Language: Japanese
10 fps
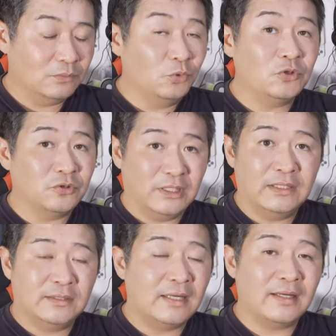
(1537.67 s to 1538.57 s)
もっと
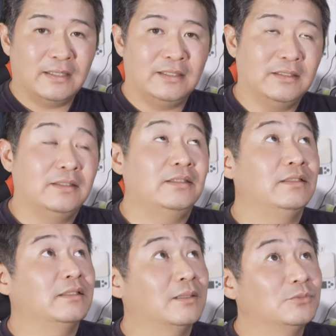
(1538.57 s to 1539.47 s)
ね高い
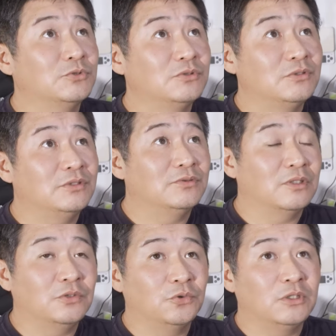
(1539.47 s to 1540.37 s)
インカムっていう
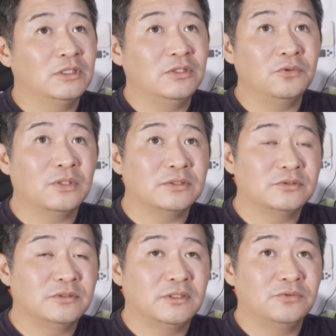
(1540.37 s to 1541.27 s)
のはより機能が
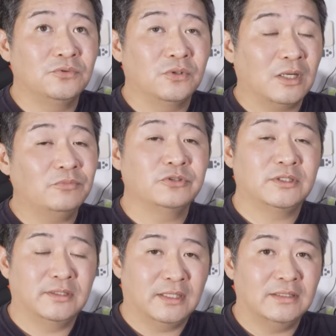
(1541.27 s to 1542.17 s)
ついてるのかも
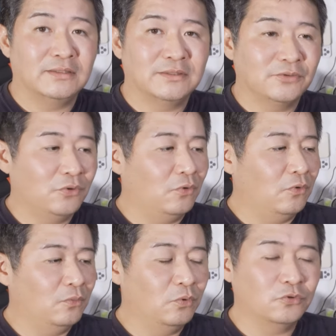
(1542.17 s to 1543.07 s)
しれないですけ
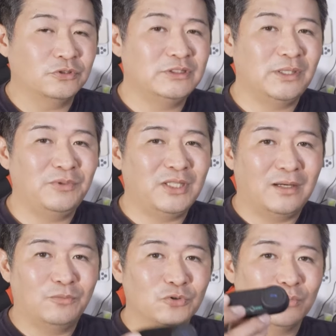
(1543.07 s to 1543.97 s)
ど、僕にしてみ
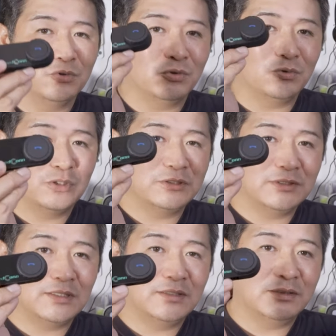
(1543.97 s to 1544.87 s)
たらもともとこれ
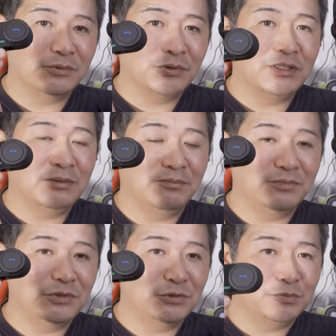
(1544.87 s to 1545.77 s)
使ってて、これで
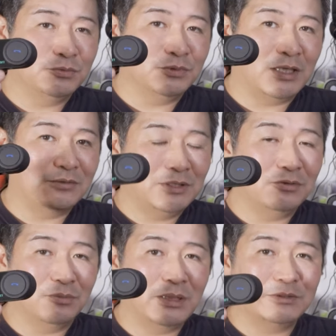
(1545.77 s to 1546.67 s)
十分ある
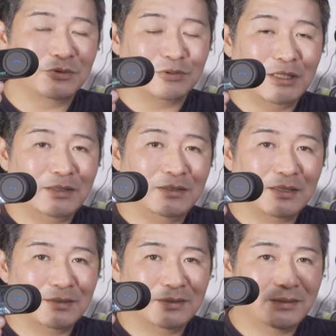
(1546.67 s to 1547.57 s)
程度満足でき
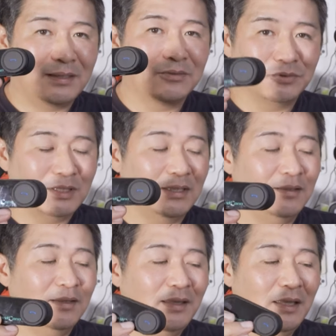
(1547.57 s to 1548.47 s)
ちゃってたので、